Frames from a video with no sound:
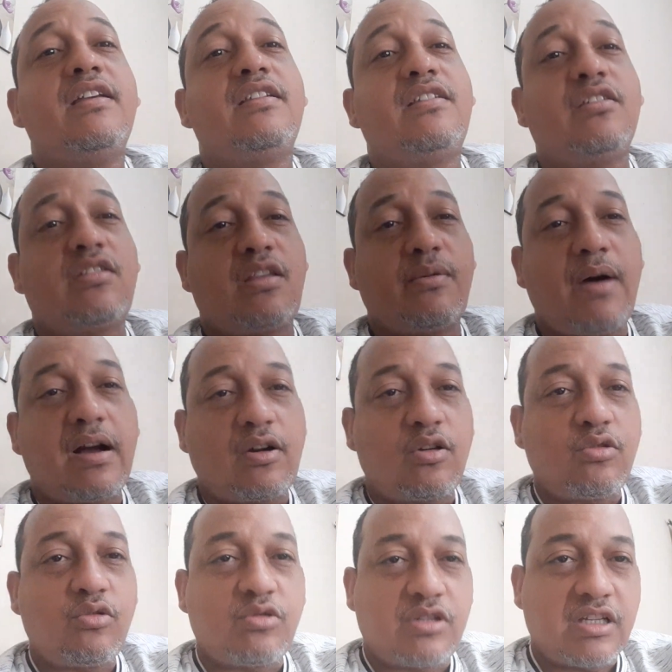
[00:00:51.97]
Si te va a
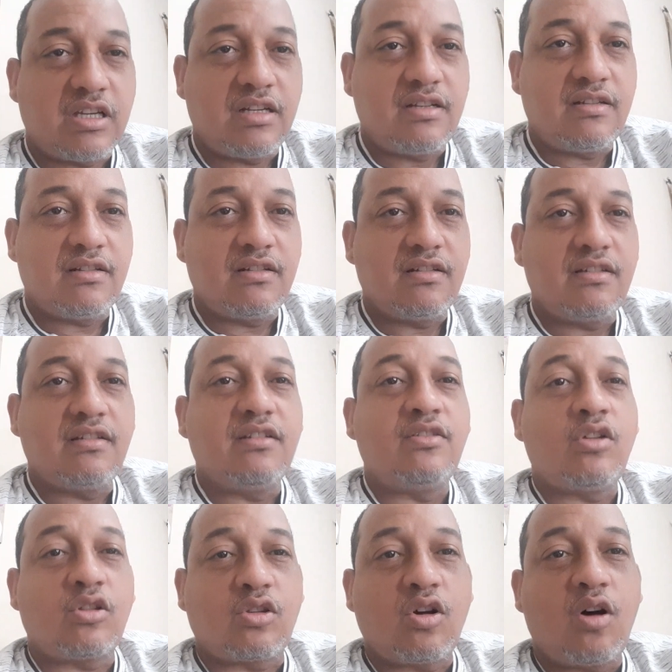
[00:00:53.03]
conducir,
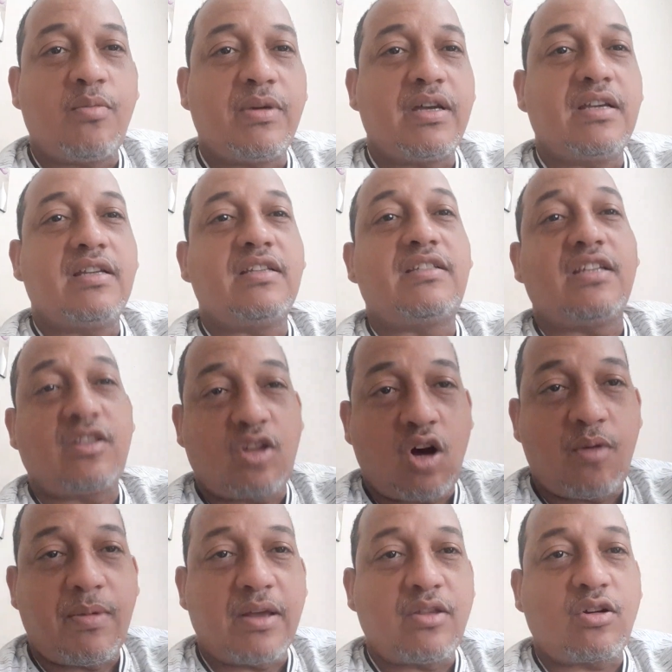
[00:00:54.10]
no tome. Si
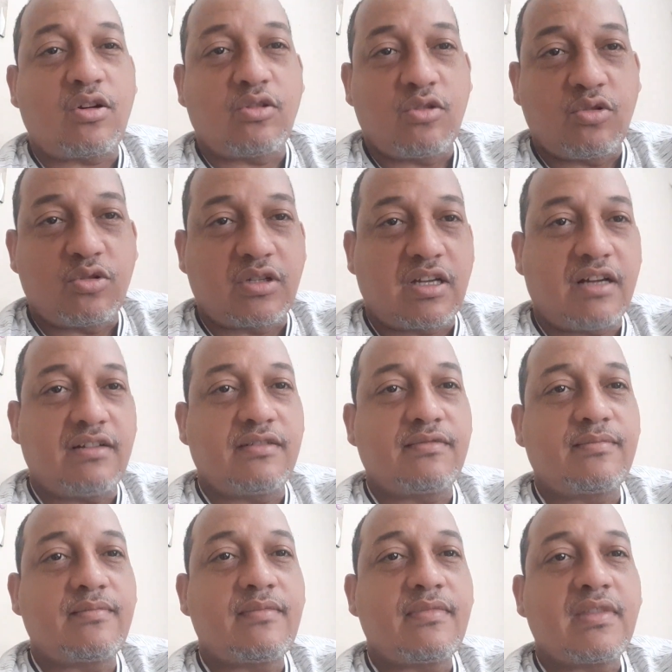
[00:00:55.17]
toma, no conduzca.
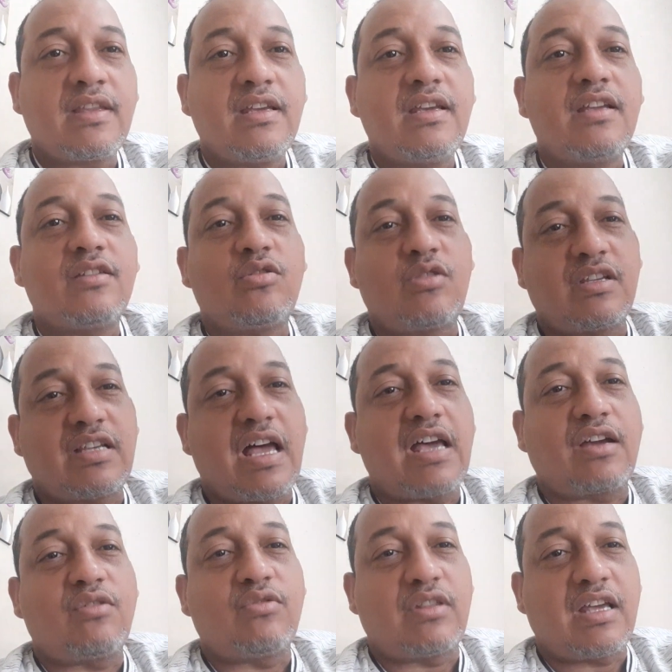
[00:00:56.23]
Si usted
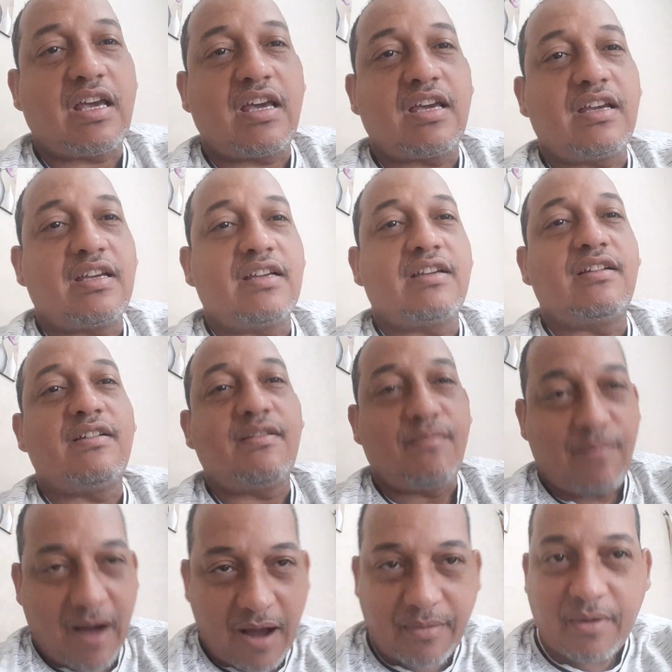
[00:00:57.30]
sabe que usted
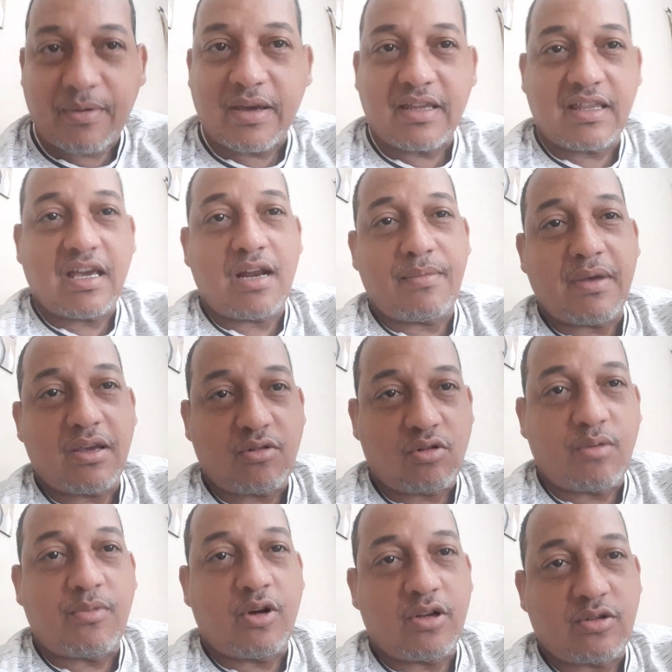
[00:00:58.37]
va bebé, deje el
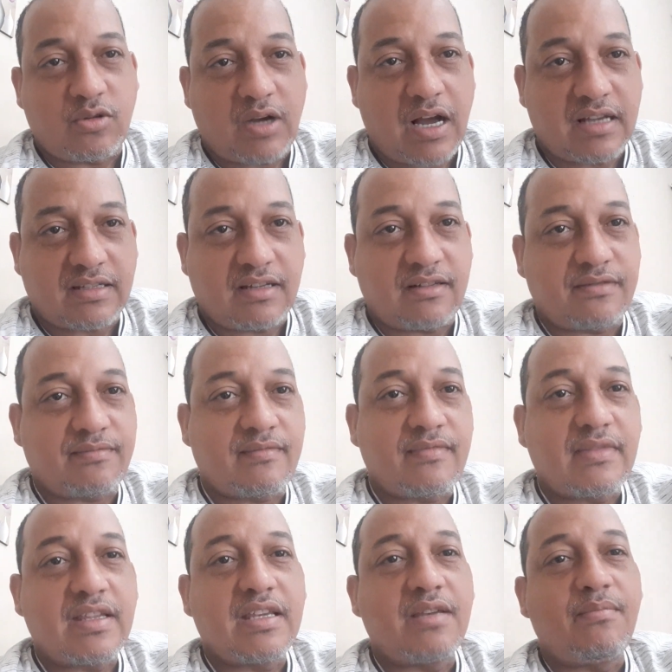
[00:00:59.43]
vehículo mejor en su casa,
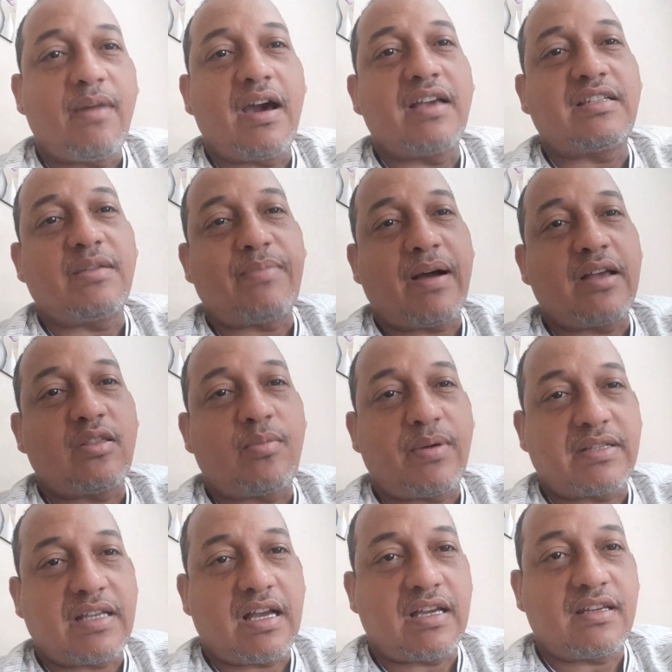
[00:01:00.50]
váyase pagando
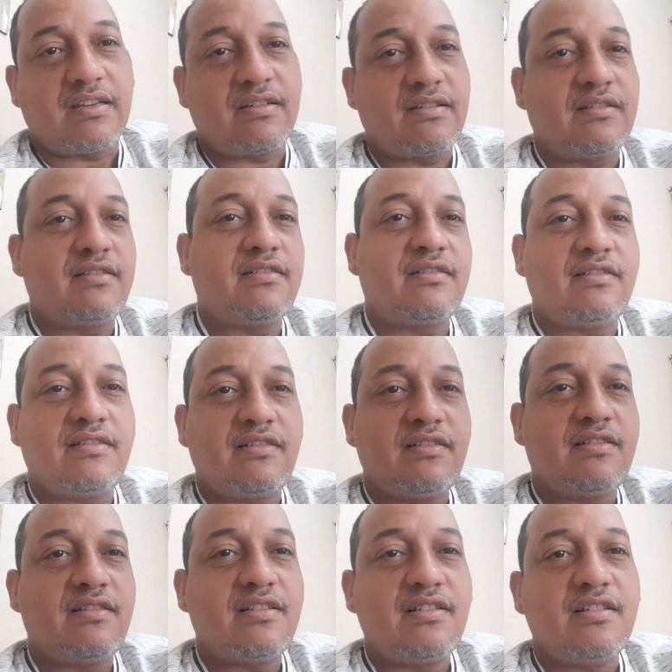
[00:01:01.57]
pasaje,
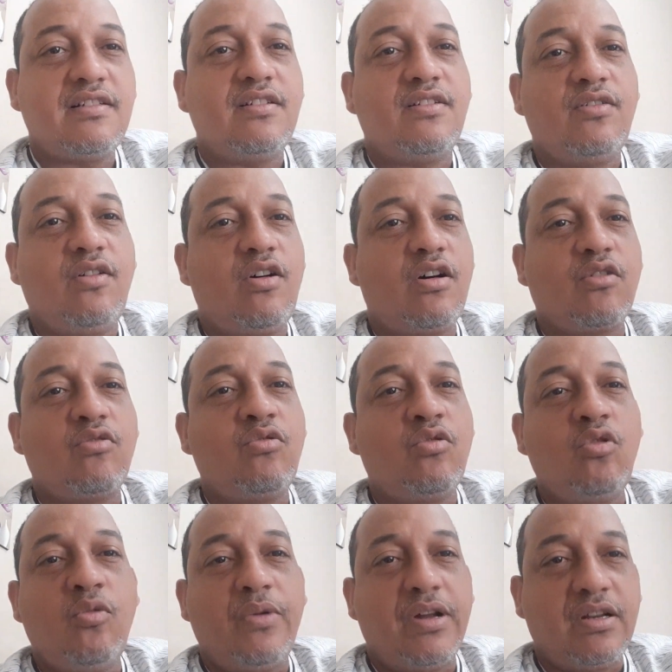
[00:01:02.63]
o en un
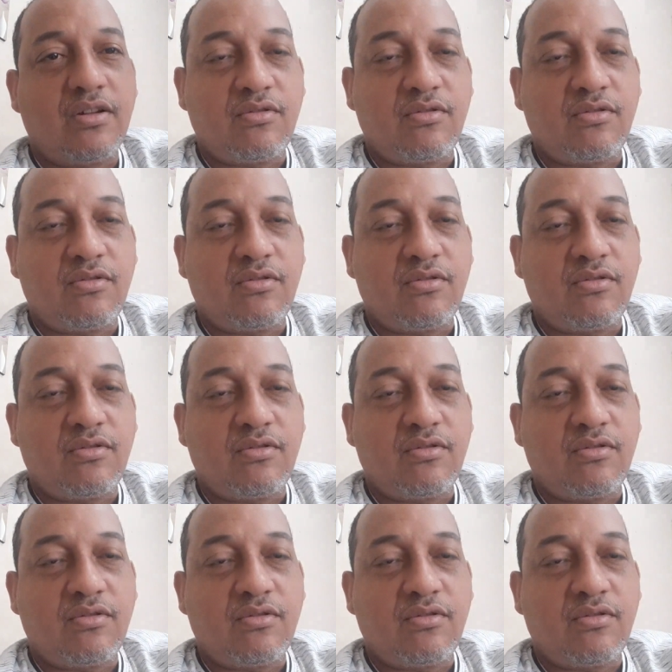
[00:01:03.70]
Uber, en